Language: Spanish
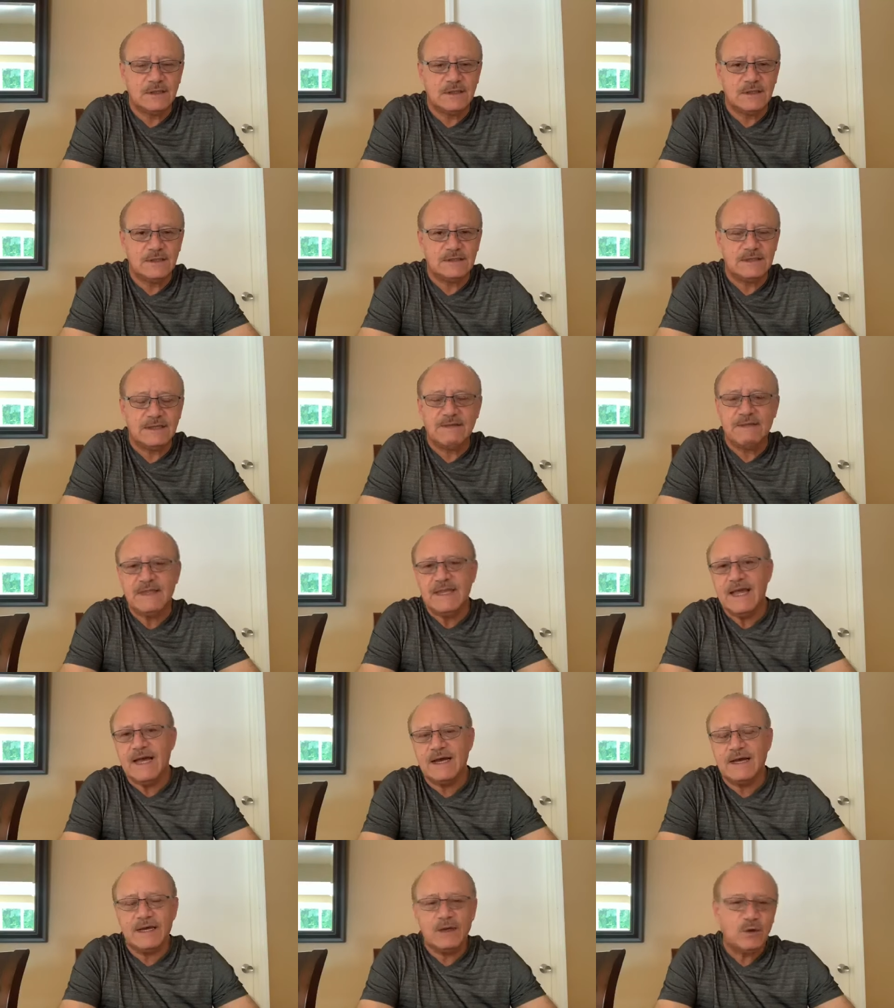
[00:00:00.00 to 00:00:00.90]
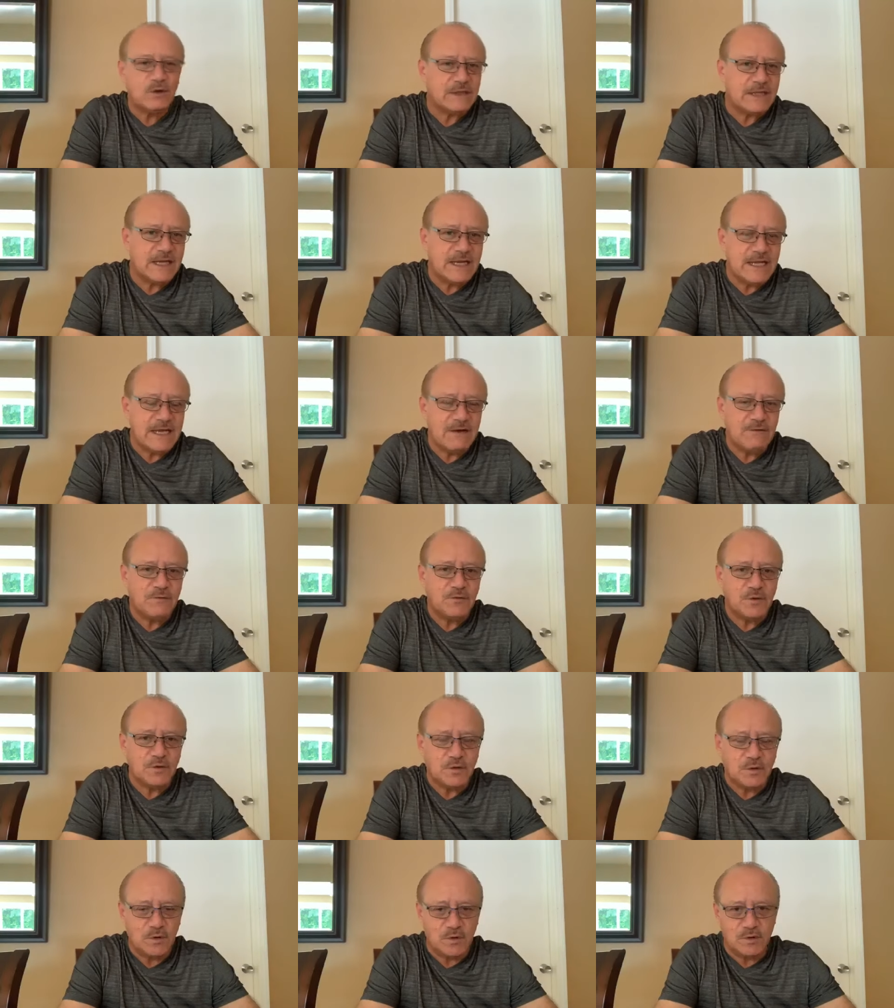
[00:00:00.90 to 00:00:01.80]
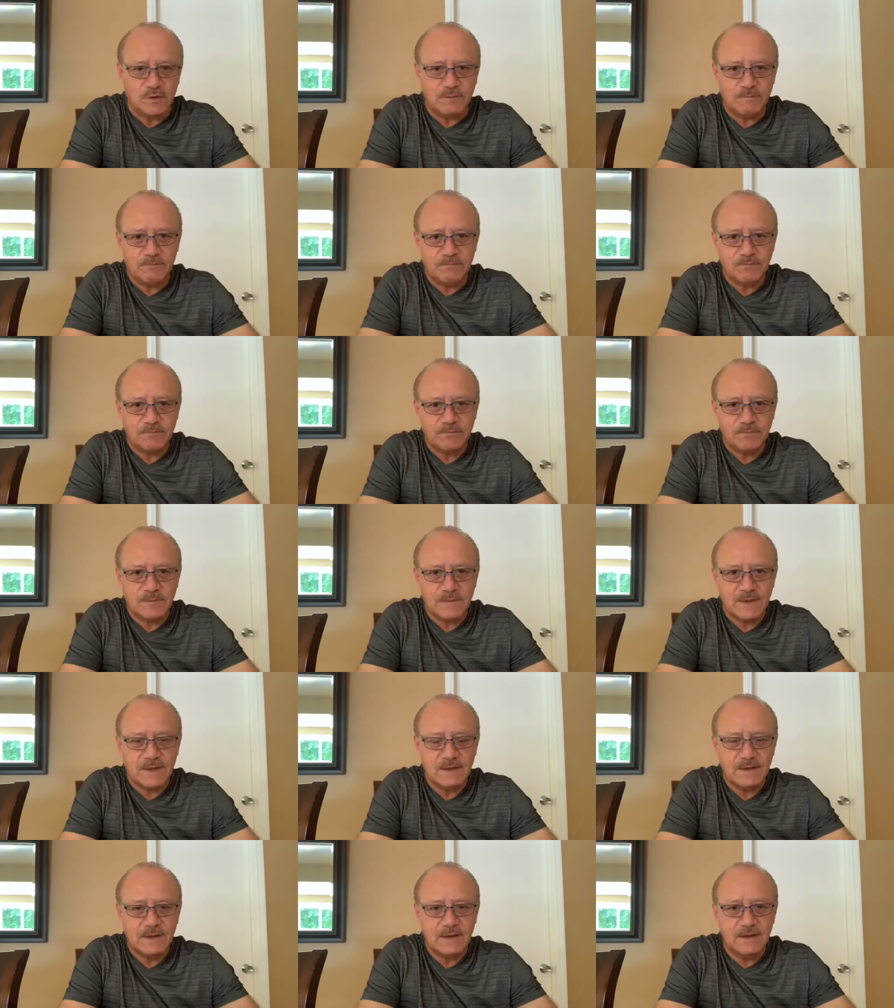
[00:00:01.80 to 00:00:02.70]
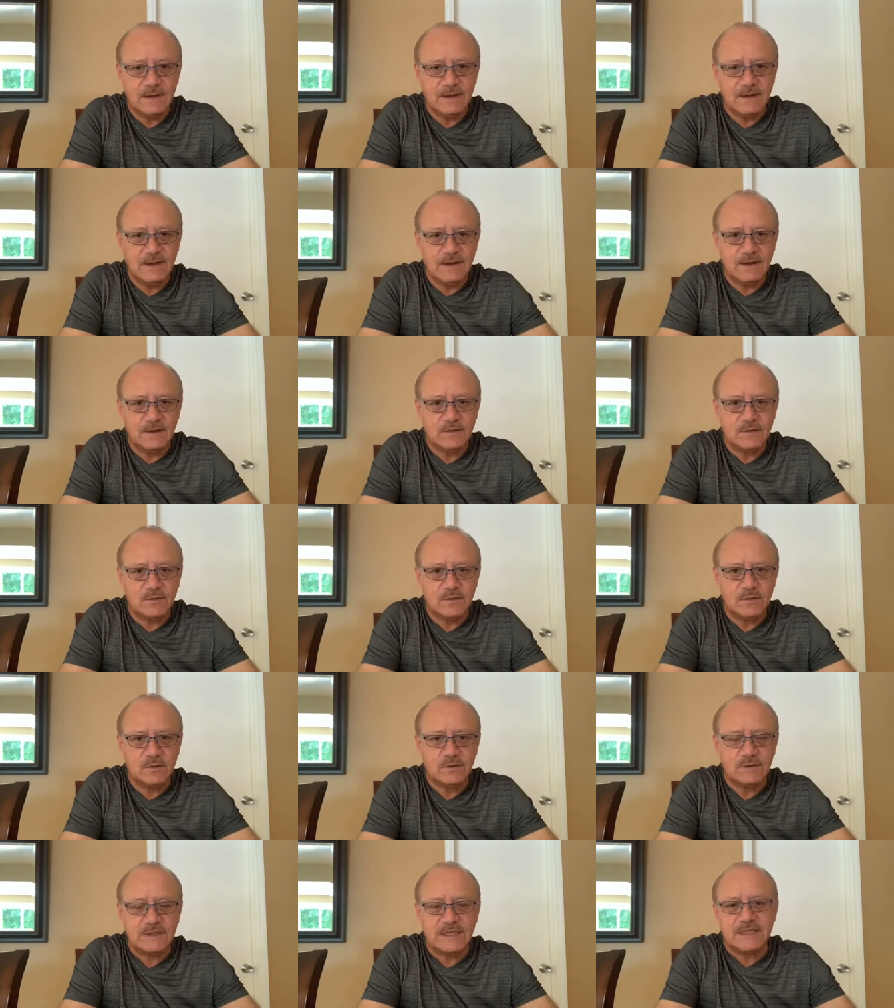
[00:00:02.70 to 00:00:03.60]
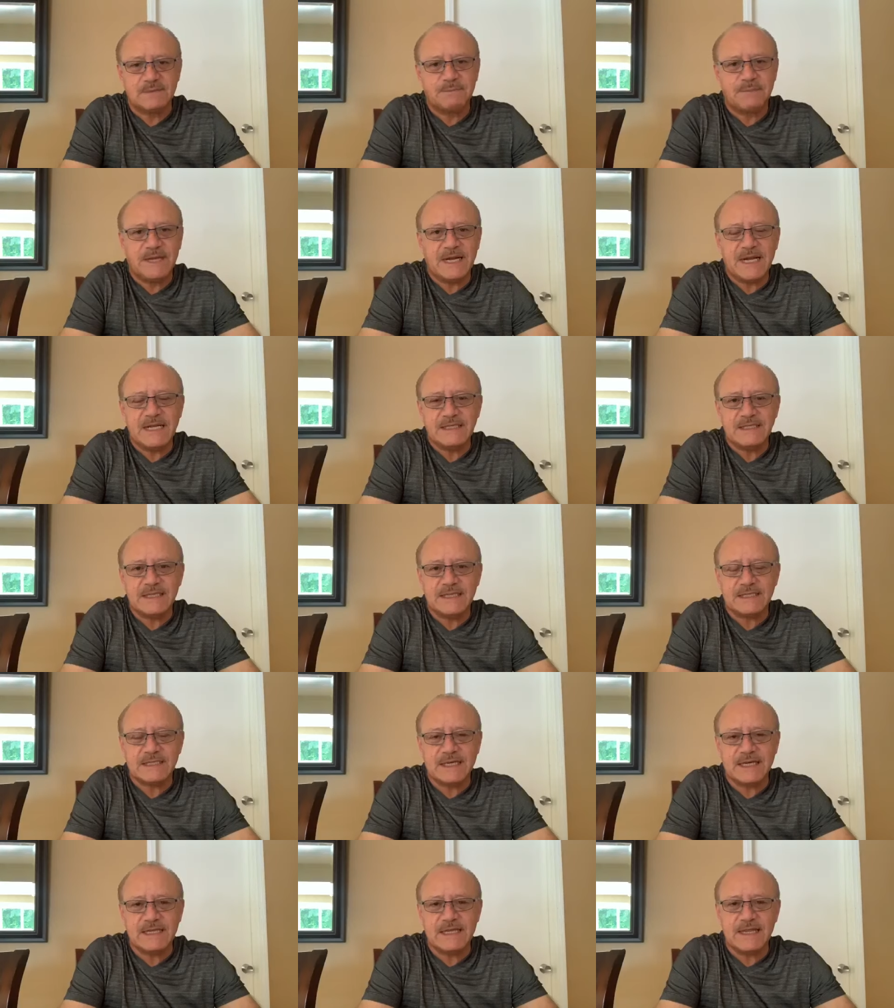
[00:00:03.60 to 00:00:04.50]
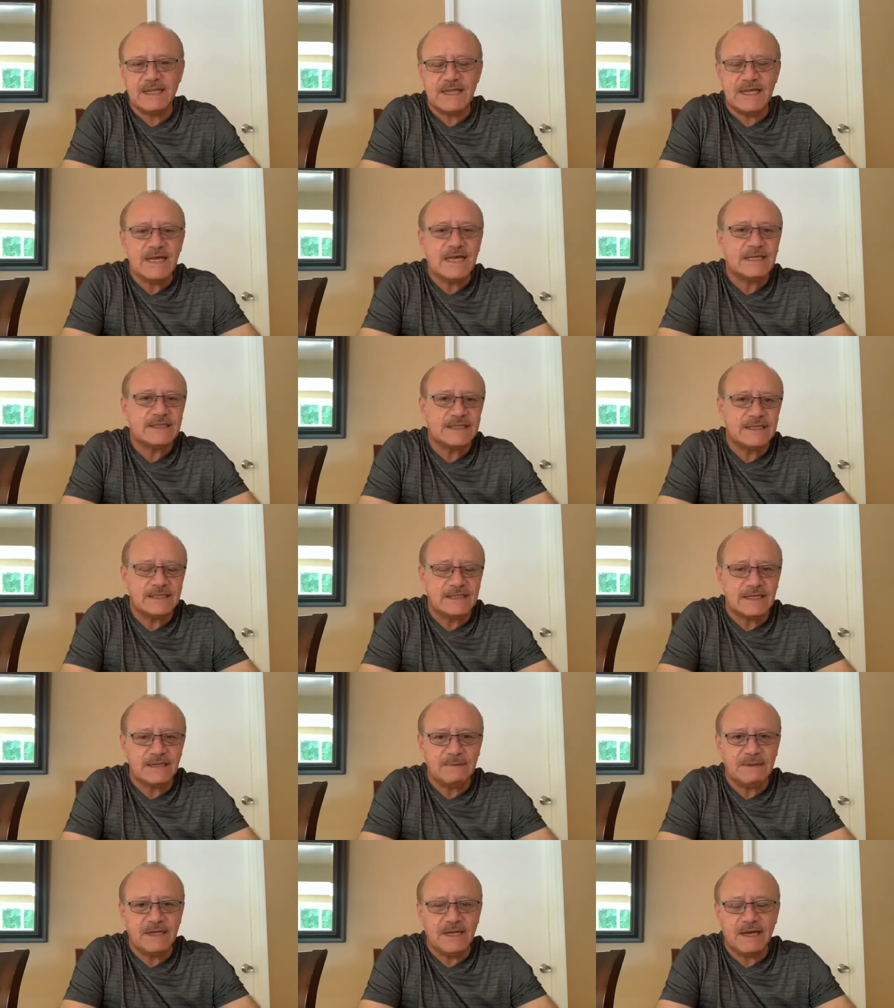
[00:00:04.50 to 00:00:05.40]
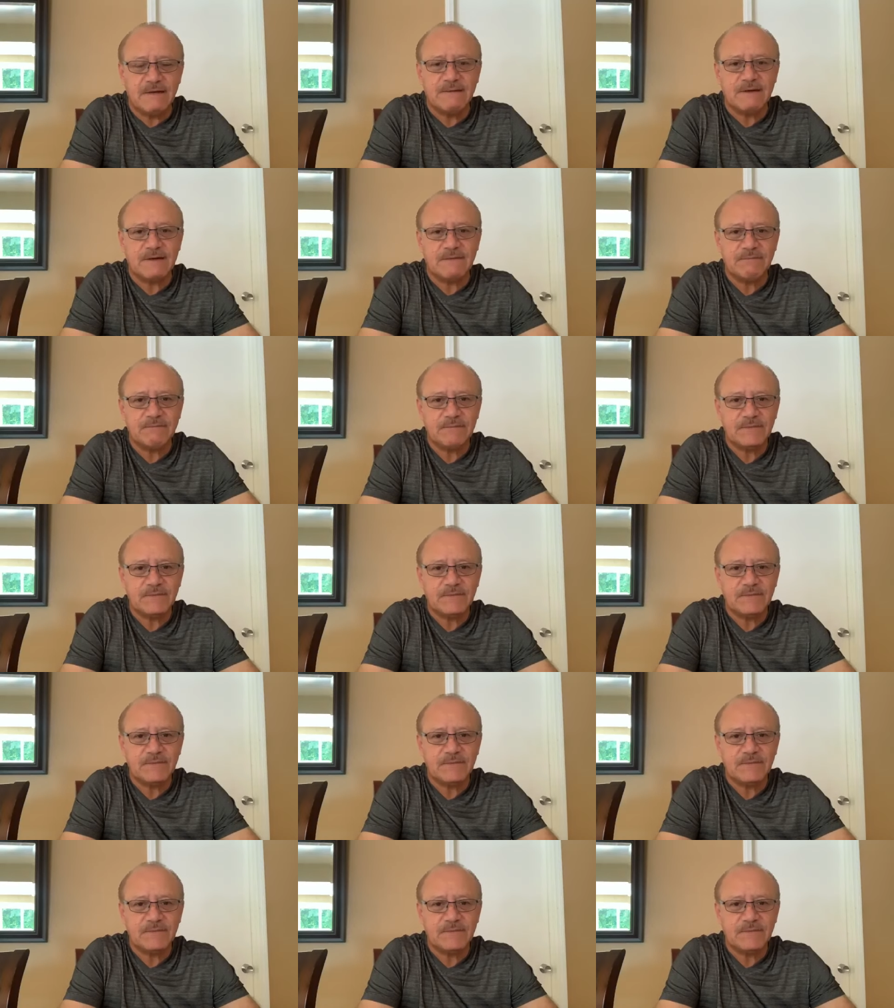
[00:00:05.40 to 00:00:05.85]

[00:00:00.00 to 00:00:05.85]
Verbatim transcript: sentían que no tenían futuro. Sus esperanzas cada día se terminaban.